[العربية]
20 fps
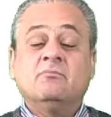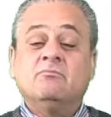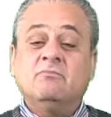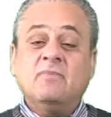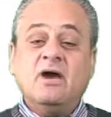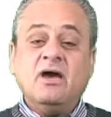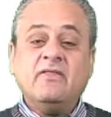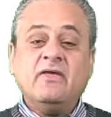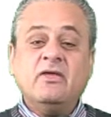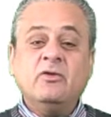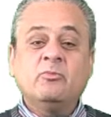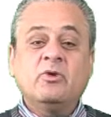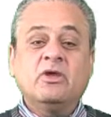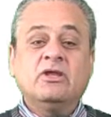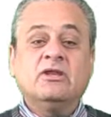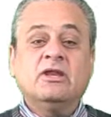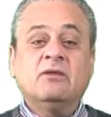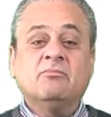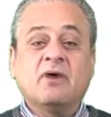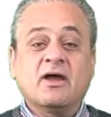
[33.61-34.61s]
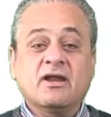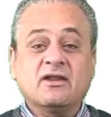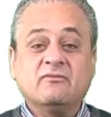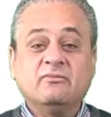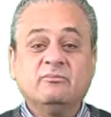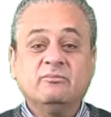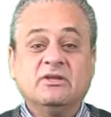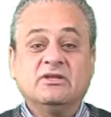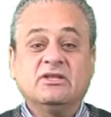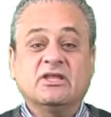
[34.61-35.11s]
ماذا يمكن للمرء
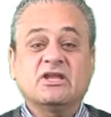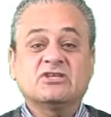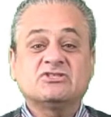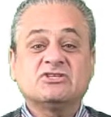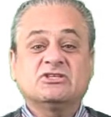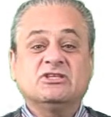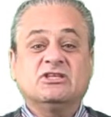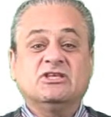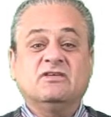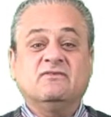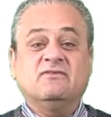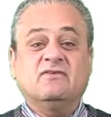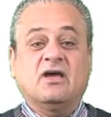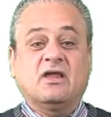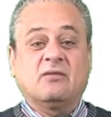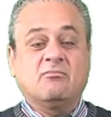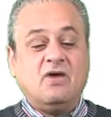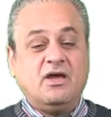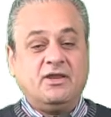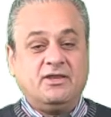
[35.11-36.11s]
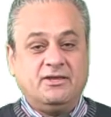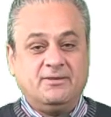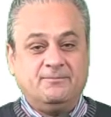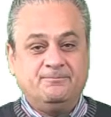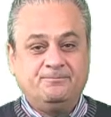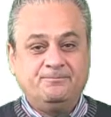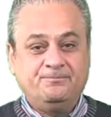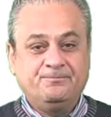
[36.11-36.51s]
من دراسته في ألمانيا؟